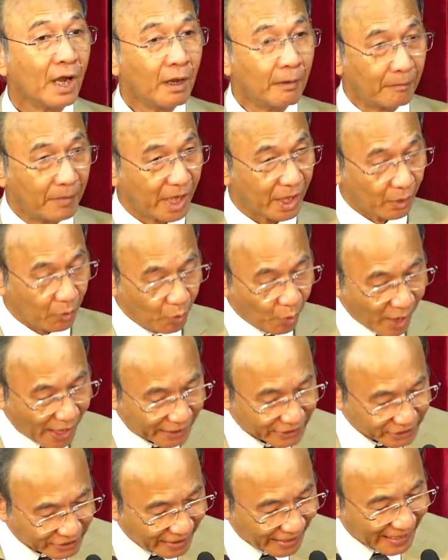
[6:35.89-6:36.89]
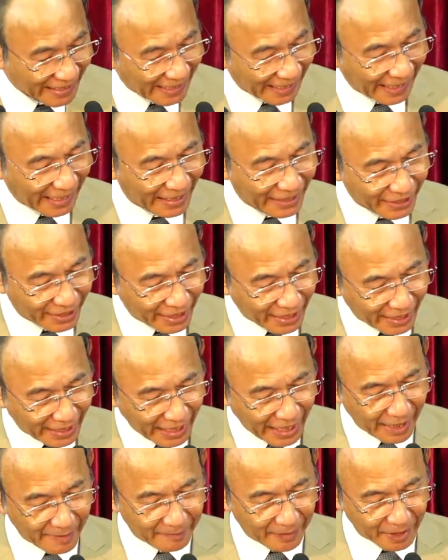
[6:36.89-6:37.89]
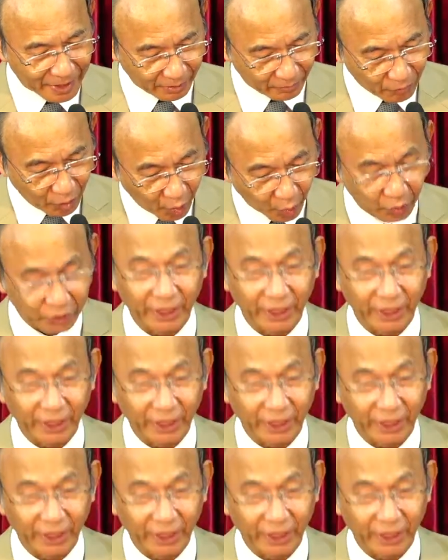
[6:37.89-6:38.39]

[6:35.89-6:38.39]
mình quan sát cả những anh em ở trong hội